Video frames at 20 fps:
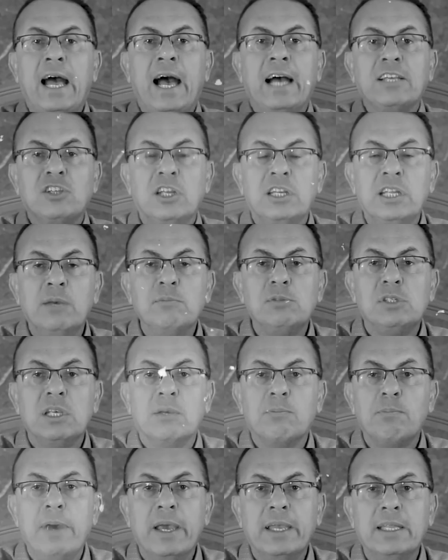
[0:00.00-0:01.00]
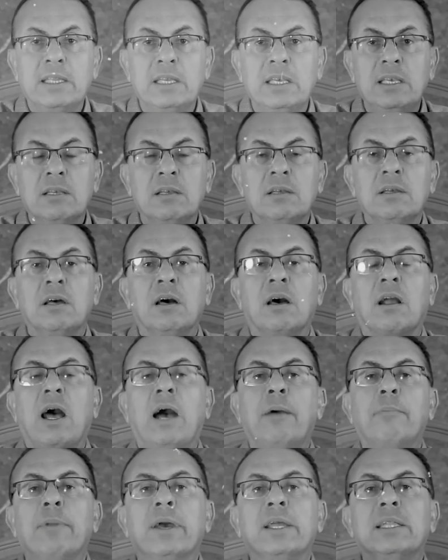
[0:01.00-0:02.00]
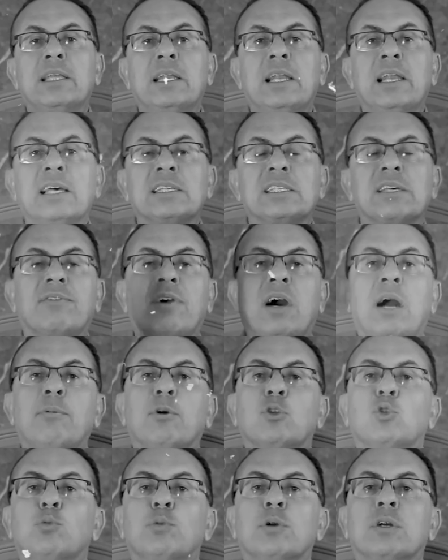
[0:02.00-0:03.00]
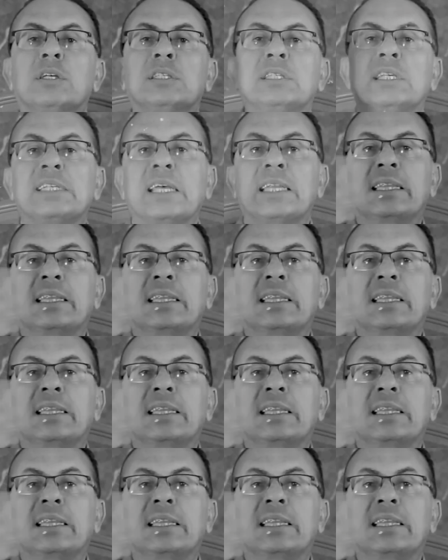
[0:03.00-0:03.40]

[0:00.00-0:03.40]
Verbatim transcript: عشان يمسك مجدي راح مجدي للأسف خبطه بالجزازة